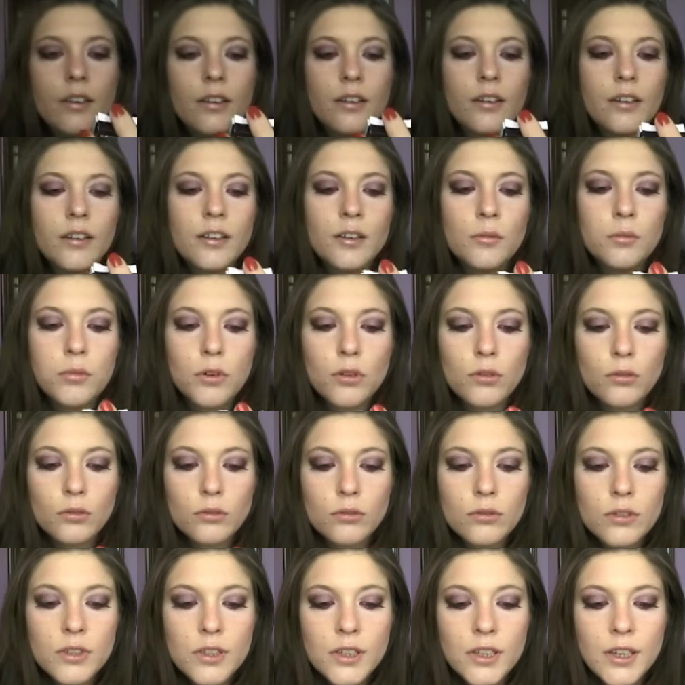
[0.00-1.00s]
eh, il
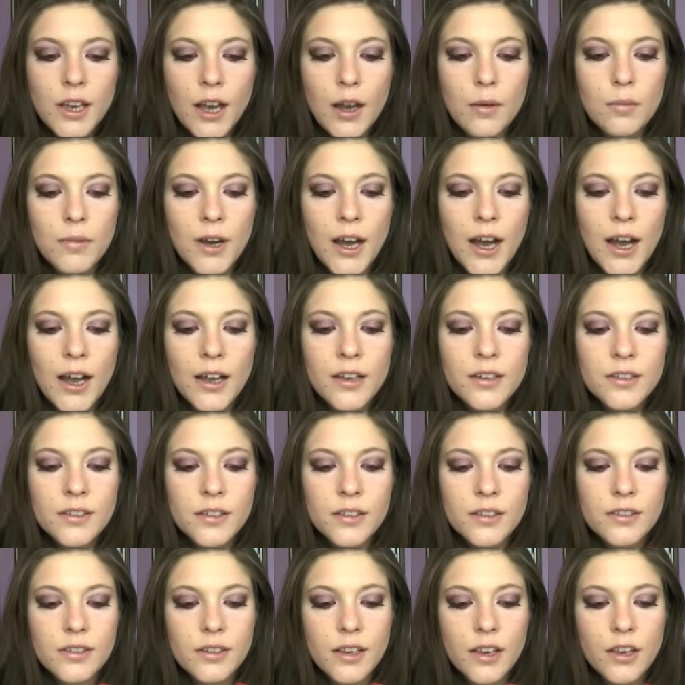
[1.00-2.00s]
prodotto si chiama Eyes
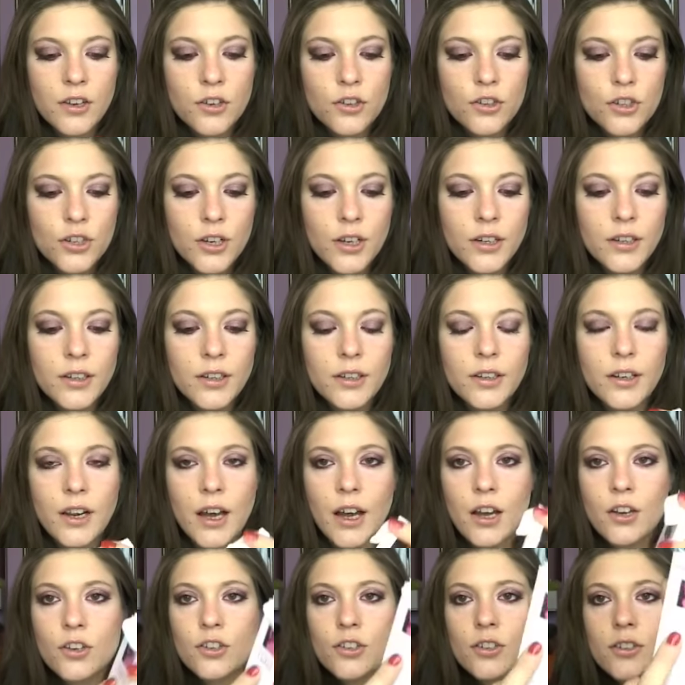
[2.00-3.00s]
Essential
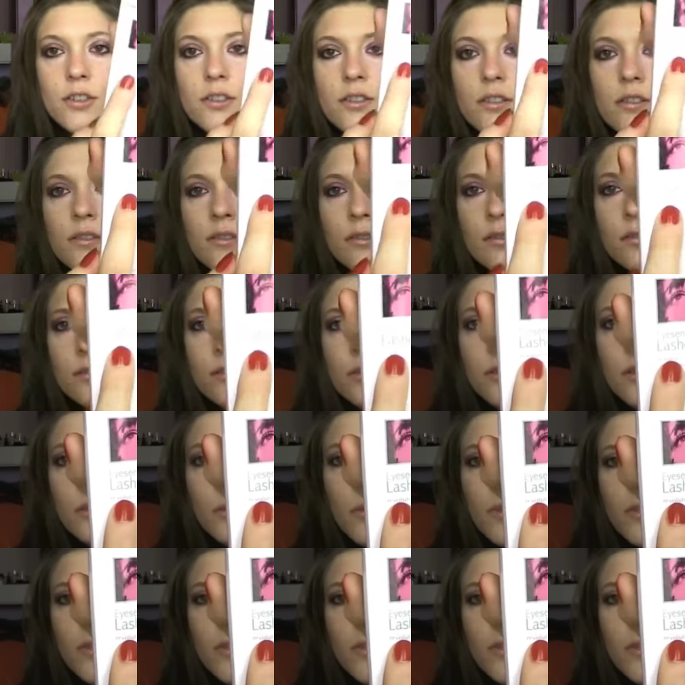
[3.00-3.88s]
Lashes come